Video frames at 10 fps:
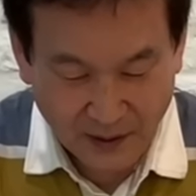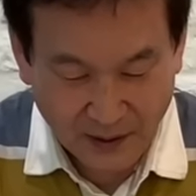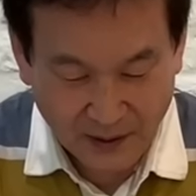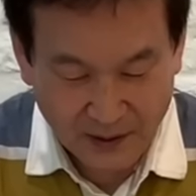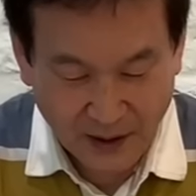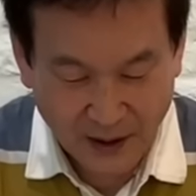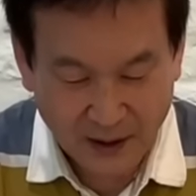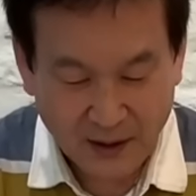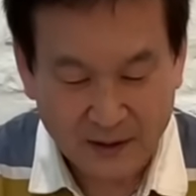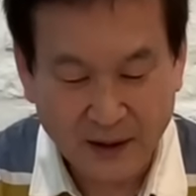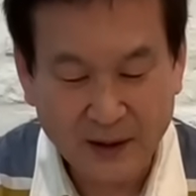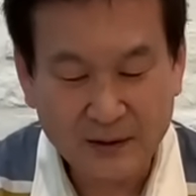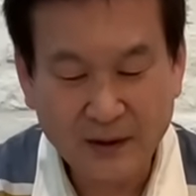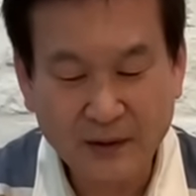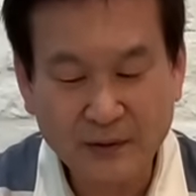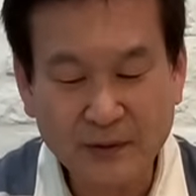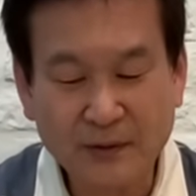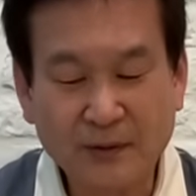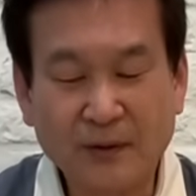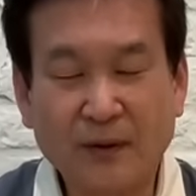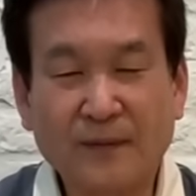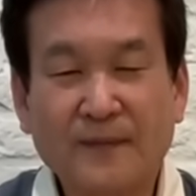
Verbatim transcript: えー、さんがつはつかというと